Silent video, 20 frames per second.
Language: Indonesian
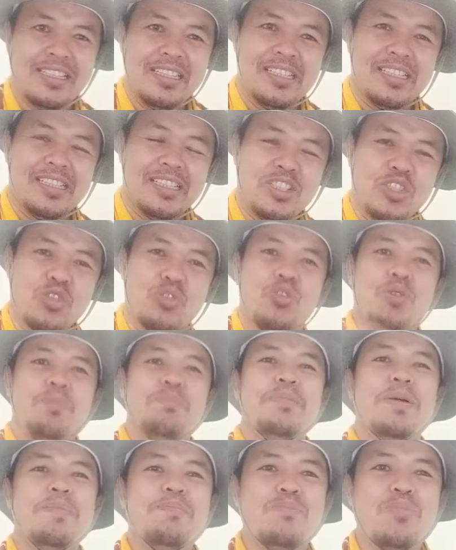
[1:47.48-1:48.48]
eh, cukup
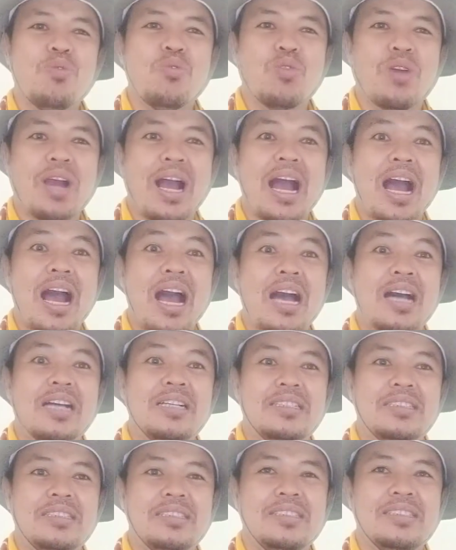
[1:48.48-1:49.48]
membuka
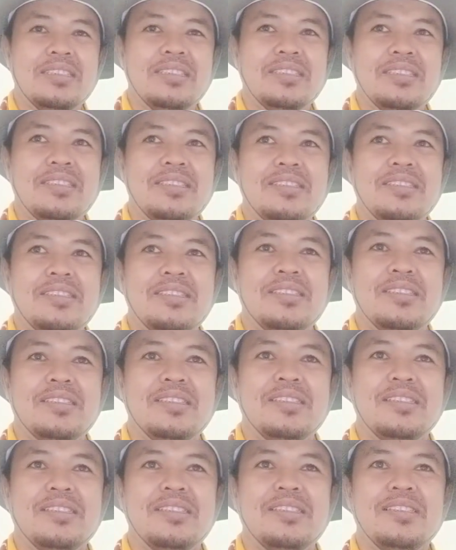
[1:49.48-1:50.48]
eh,
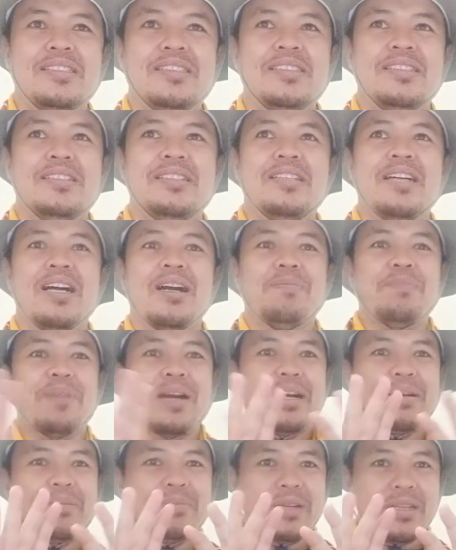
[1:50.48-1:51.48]
eh,
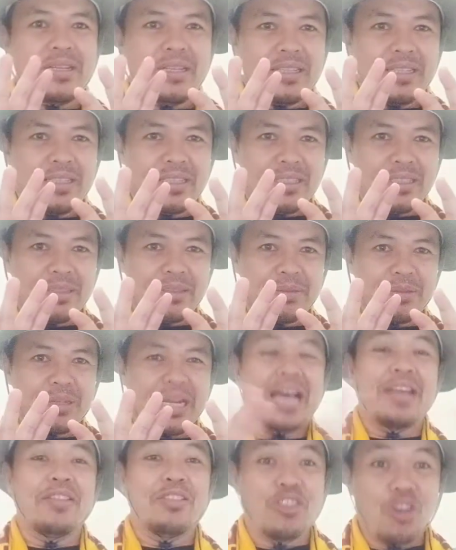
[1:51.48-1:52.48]
apa uh,
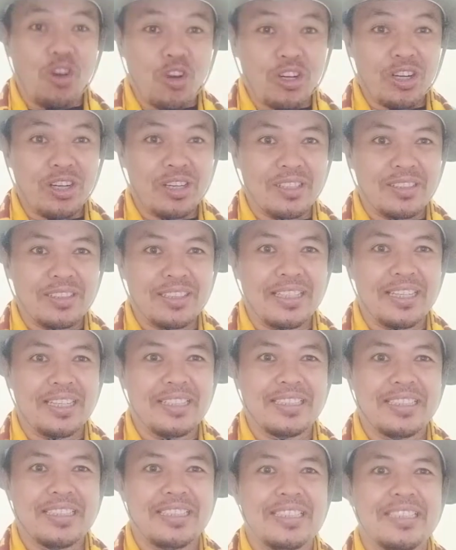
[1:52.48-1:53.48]
kantor ya
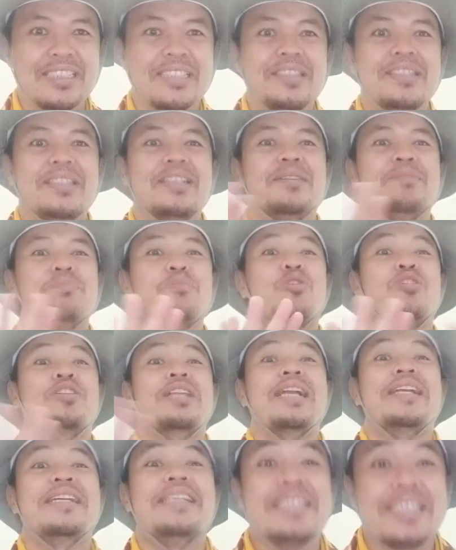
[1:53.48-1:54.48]
di
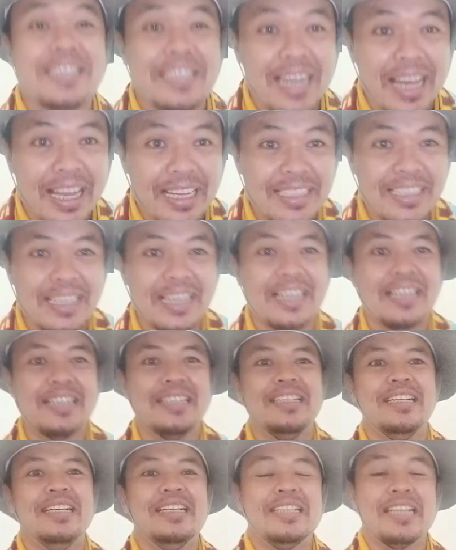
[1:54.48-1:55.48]
portal digital Anda
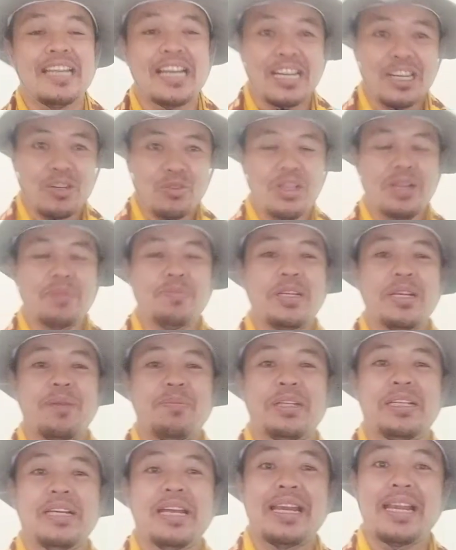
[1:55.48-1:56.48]
dan Anda sudah
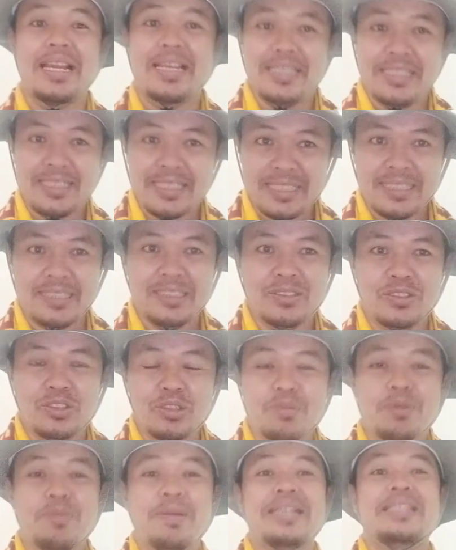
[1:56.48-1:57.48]
mendapatkan license untuk
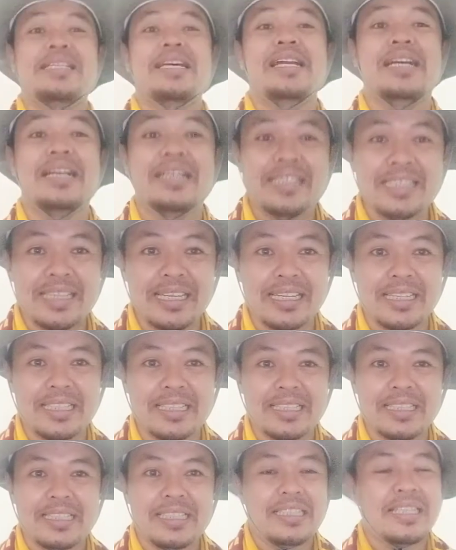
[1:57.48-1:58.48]
memasarkannya
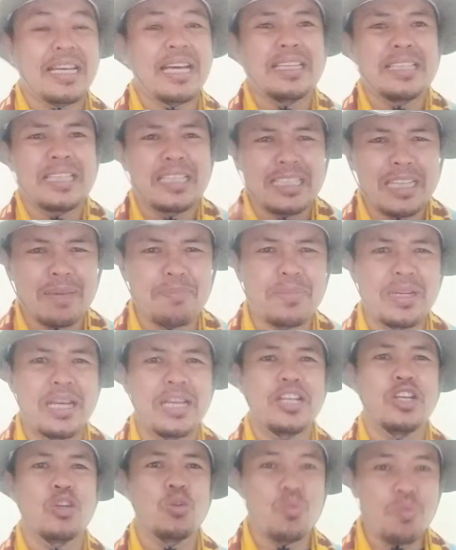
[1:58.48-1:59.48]
dan tetap
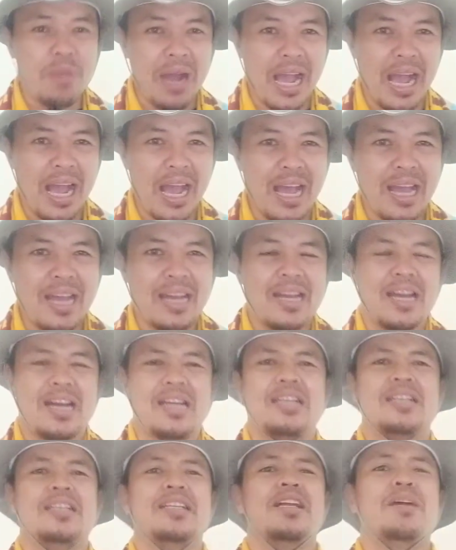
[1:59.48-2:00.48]
dari rumah.
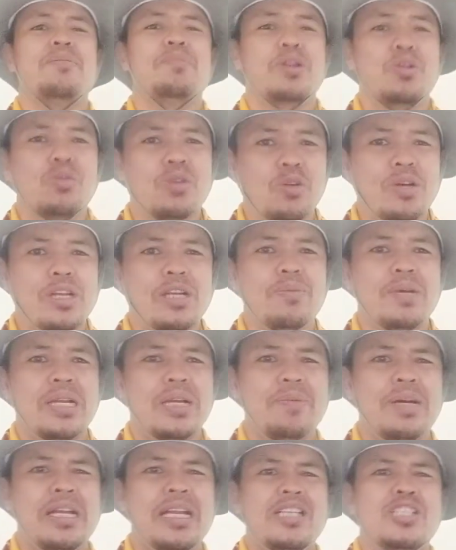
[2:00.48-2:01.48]
Anda tidak perlu keluar
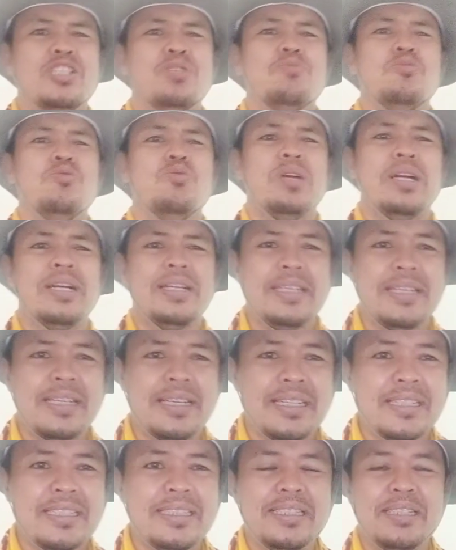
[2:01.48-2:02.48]
kemana-mana,
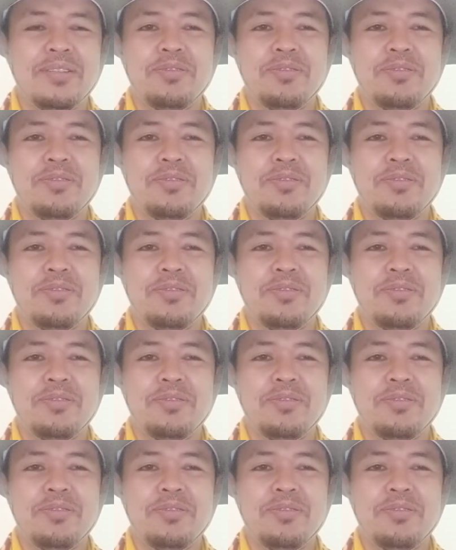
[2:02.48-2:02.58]
semuanya di